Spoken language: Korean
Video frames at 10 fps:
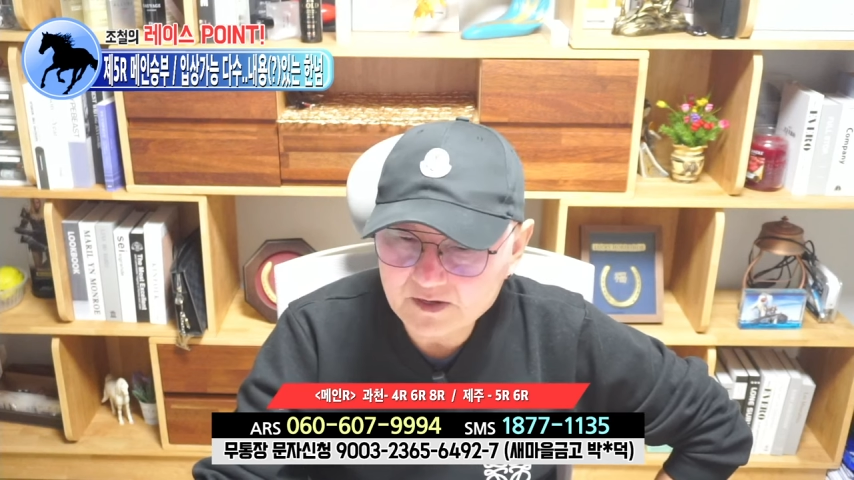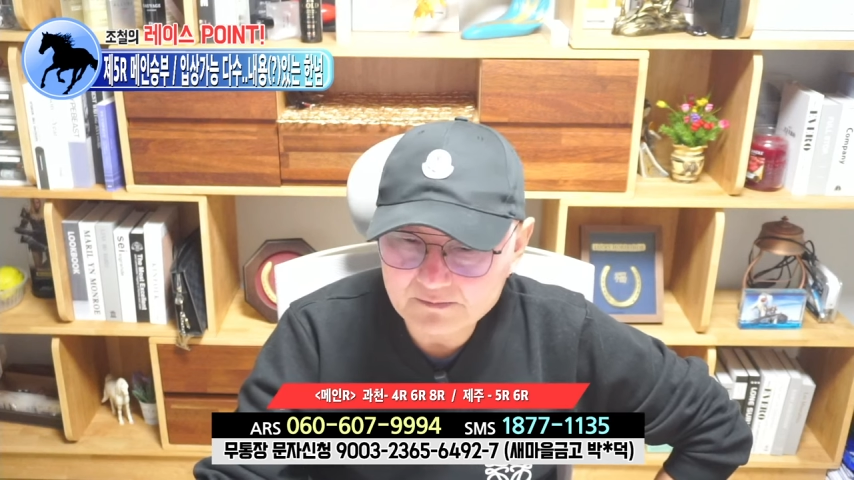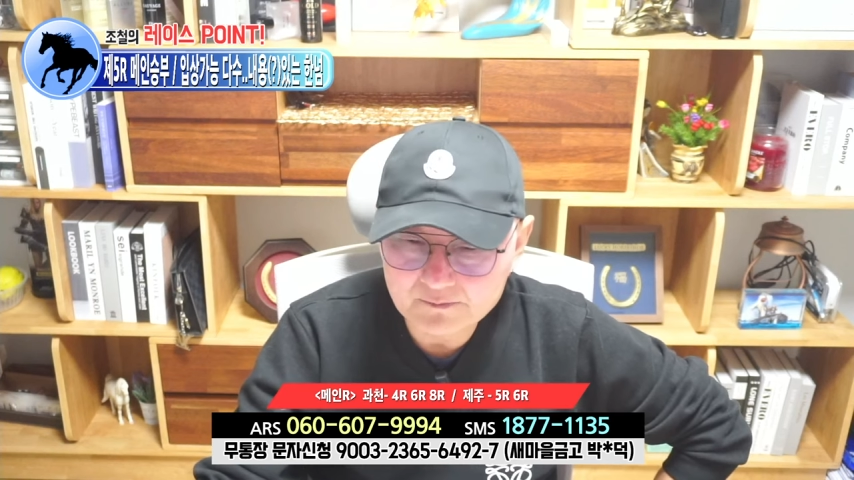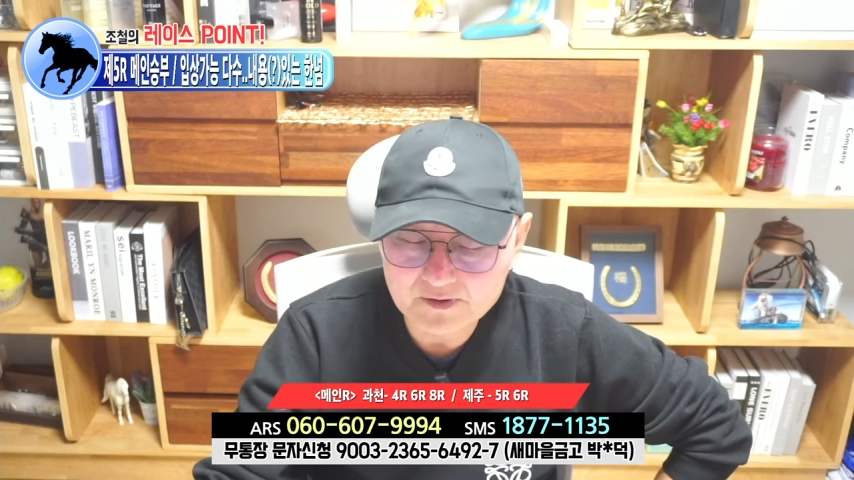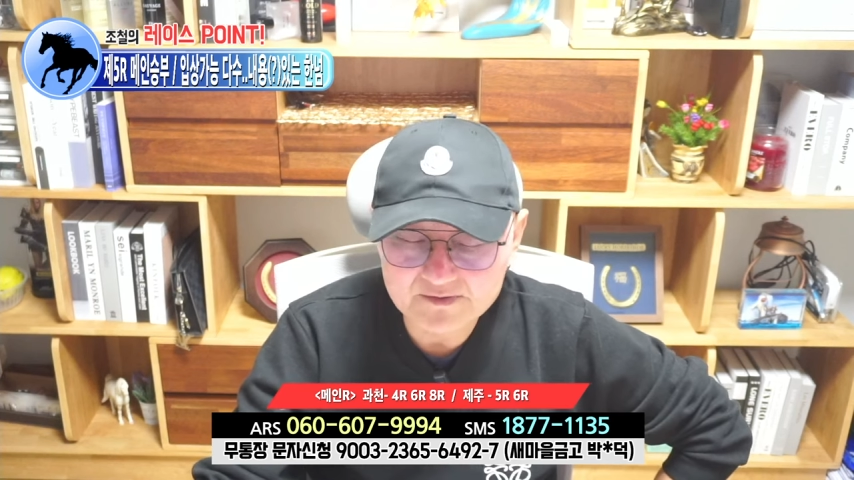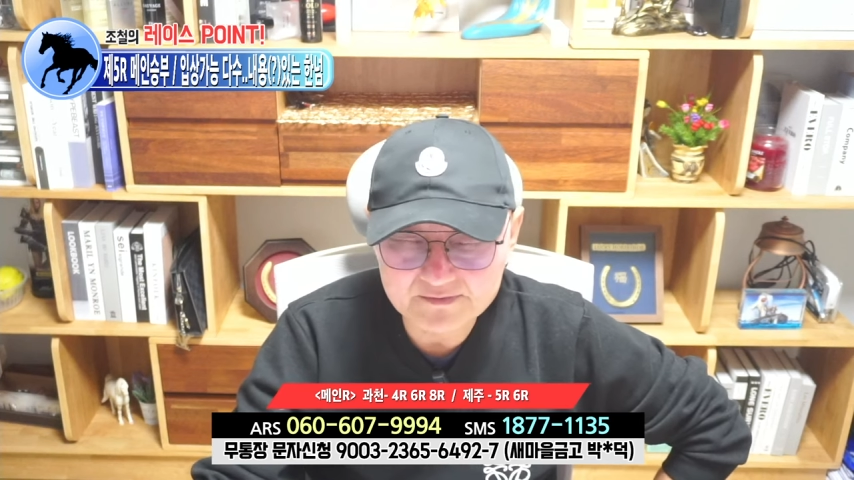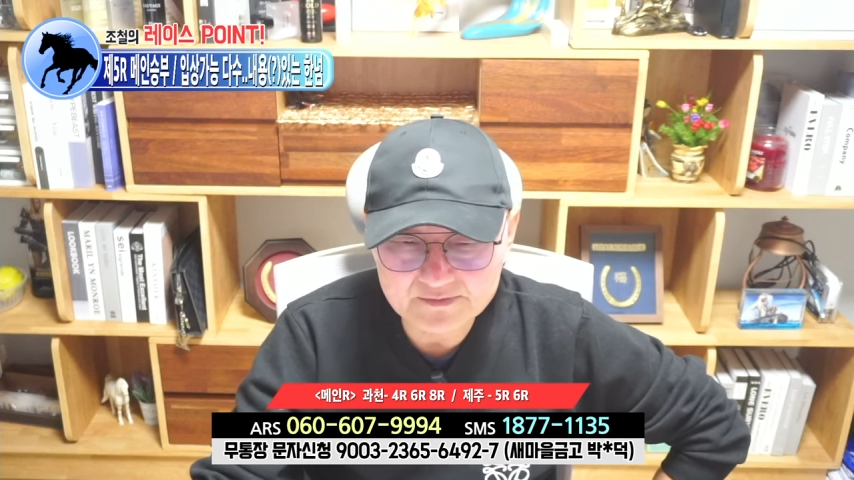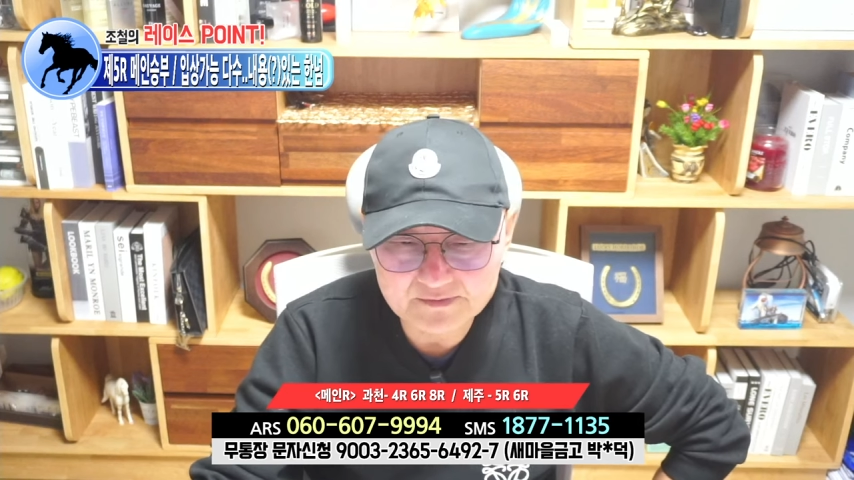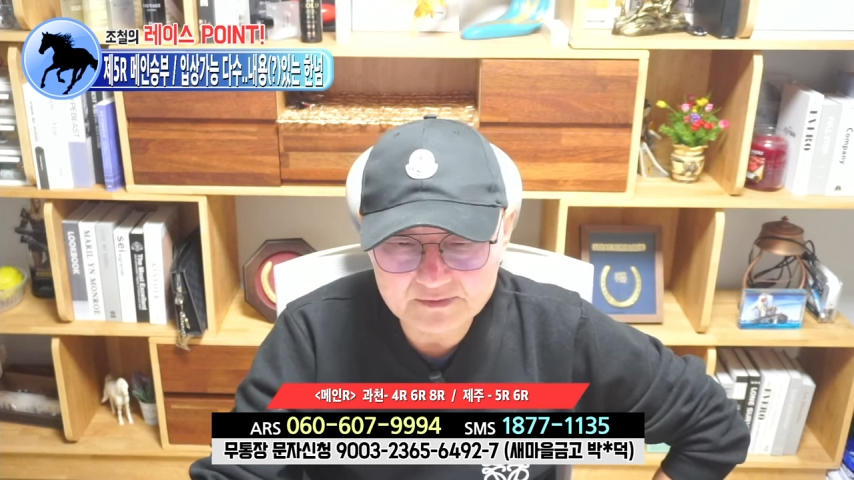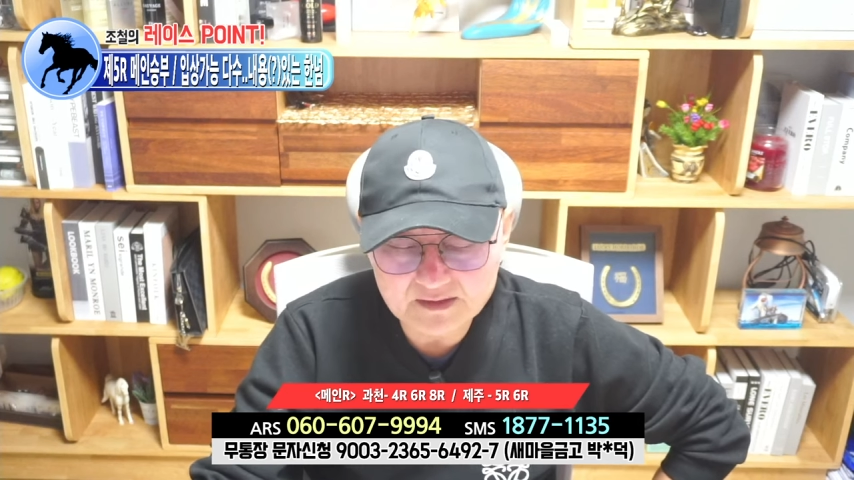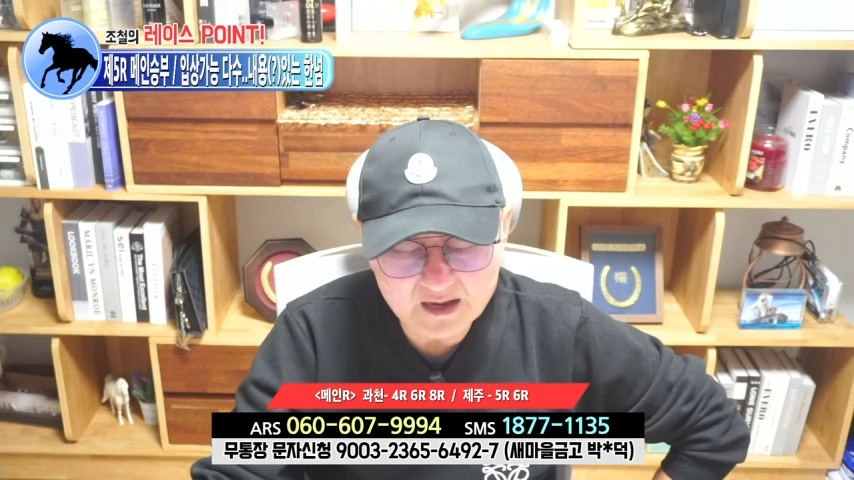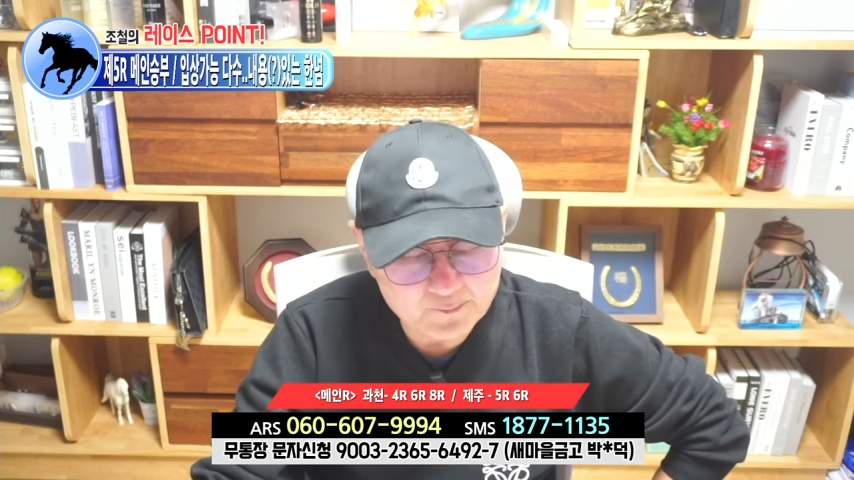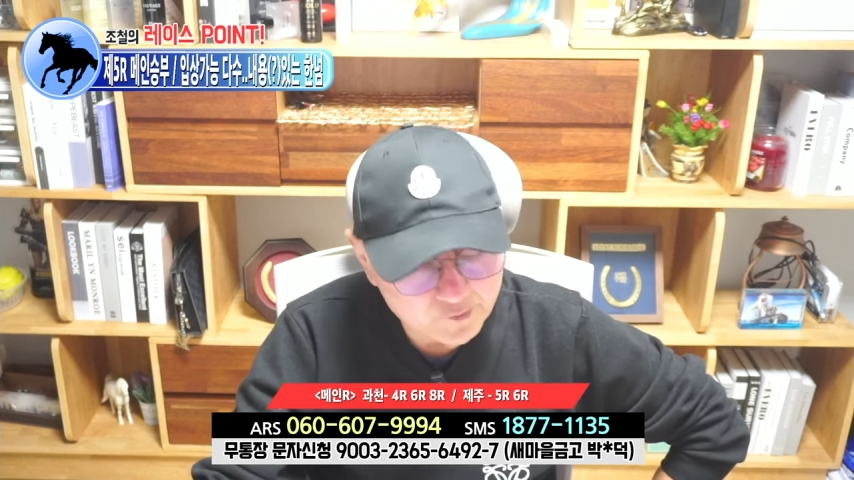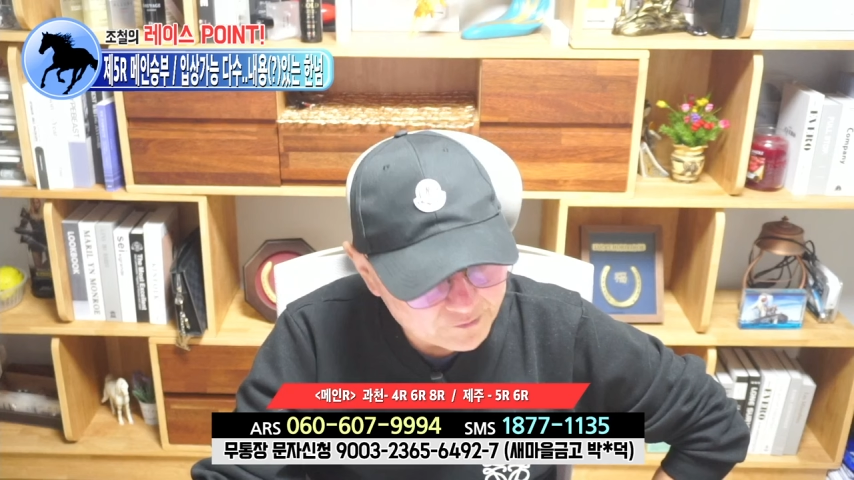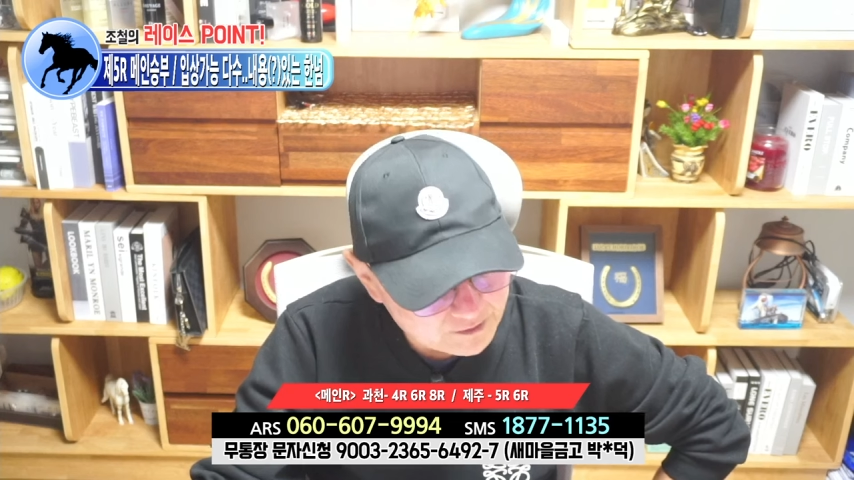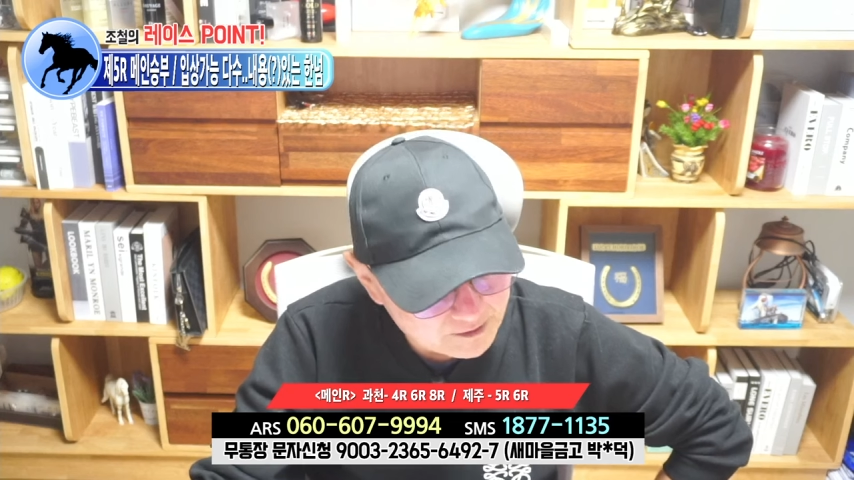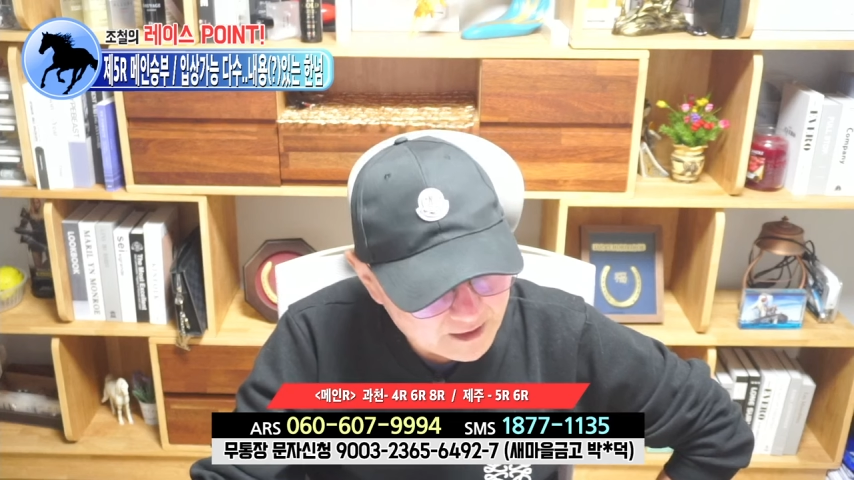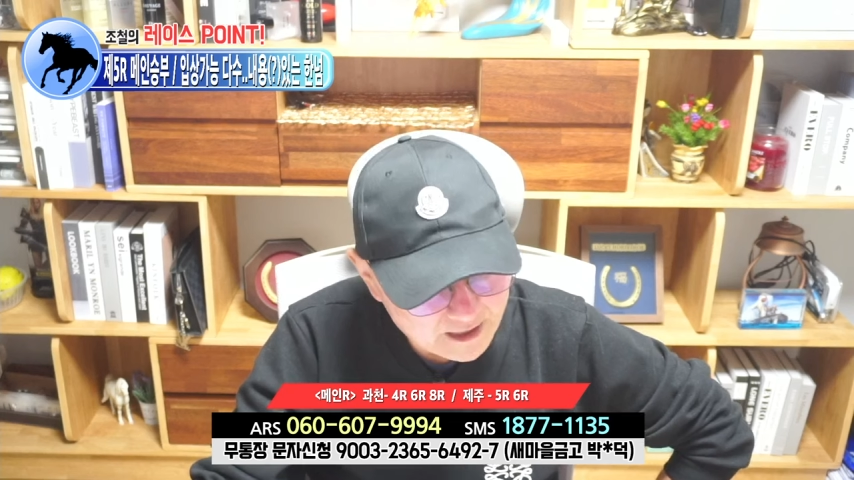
한번 타보는 거야